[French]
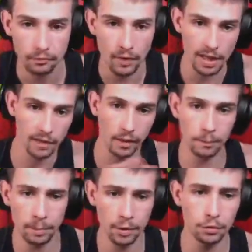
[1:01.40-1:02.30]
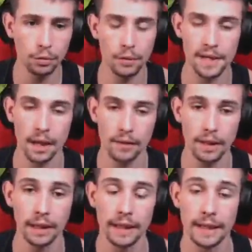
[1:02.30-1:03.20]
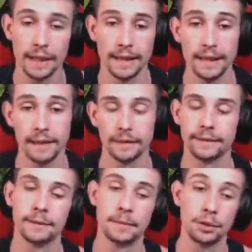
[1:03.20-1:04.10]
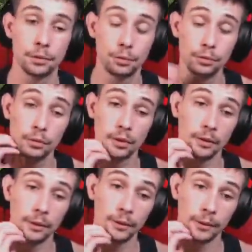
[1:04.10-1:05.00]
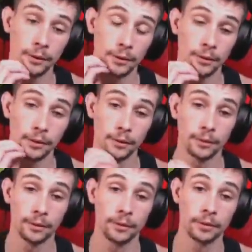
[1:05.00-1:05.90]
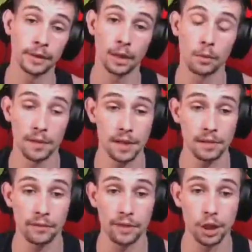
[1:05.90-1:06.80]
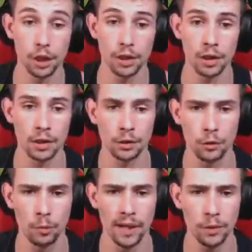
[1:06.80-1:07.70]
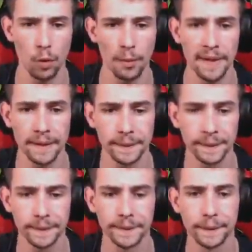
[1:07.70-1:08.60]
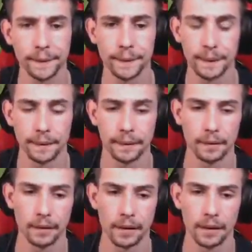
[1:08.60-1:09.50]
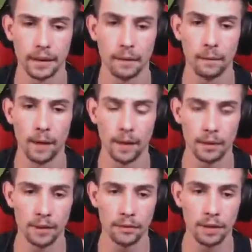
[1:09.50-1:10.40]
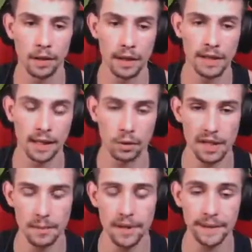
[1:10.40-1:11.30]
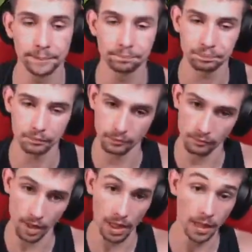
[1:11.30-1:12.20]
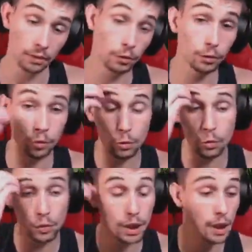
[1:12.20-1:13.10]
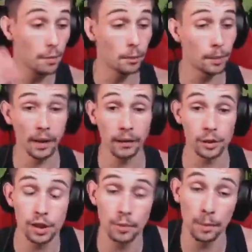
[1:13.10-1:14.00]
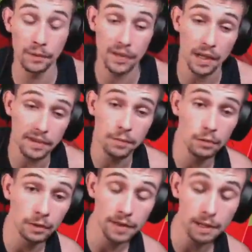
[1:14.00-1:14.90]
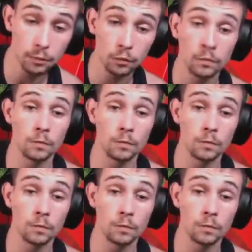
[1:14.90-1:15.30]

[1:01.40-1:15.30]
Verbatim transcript: ça va pas du tout resservir et euh, bah, du coup, euh, on a commencé, on a fait déjà deux bennes, trois bennes. Euh, deux bennes, c'est la troisième. Ouais, c'est la troisième benne. Donc du coup, oui, j'ai même pas, j'ai même pas fait gaffe si mon, si mon,